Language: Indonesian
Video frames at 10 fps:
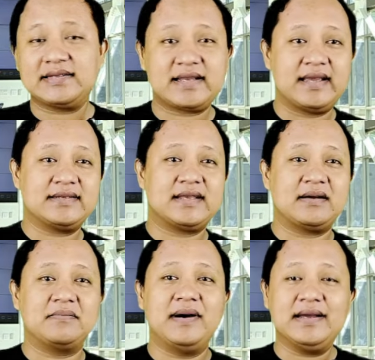Anies
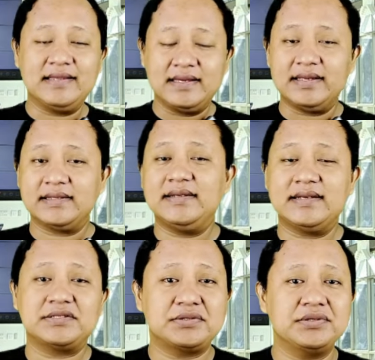Kaisang. Banyak yang
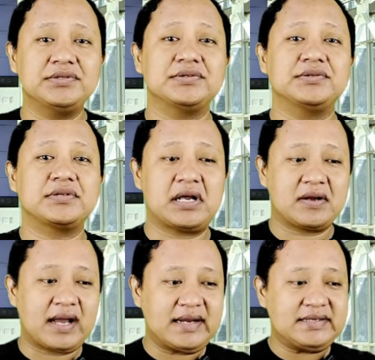tidak setuju
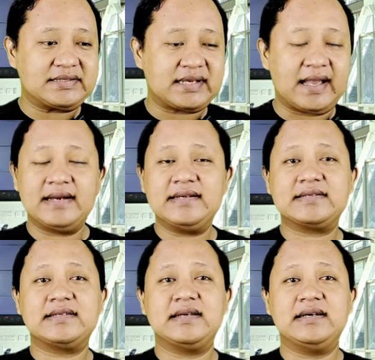kalau Anies
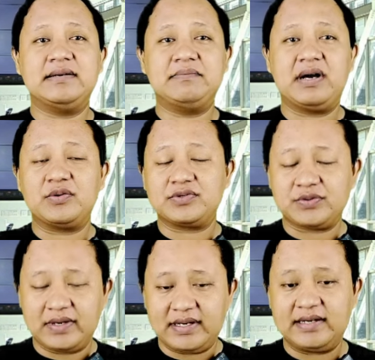Anies uh,
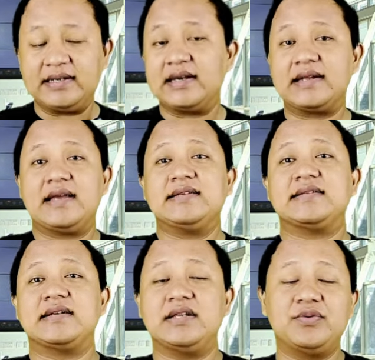Baswedan dengan
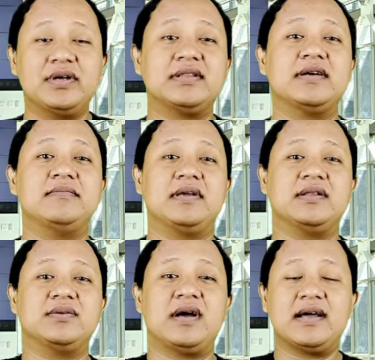Kaisang diduetkan
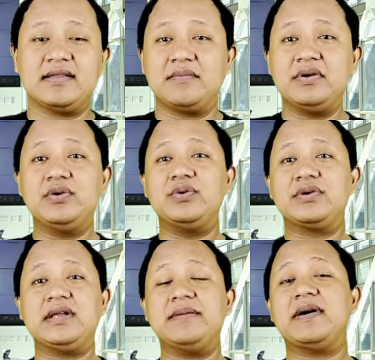begitu. Hanya
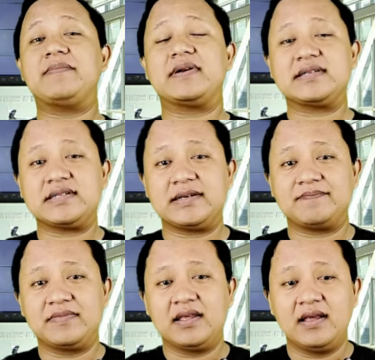menduduki lima
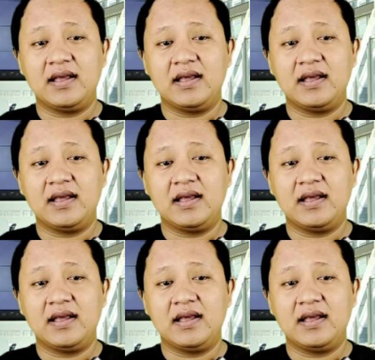persen.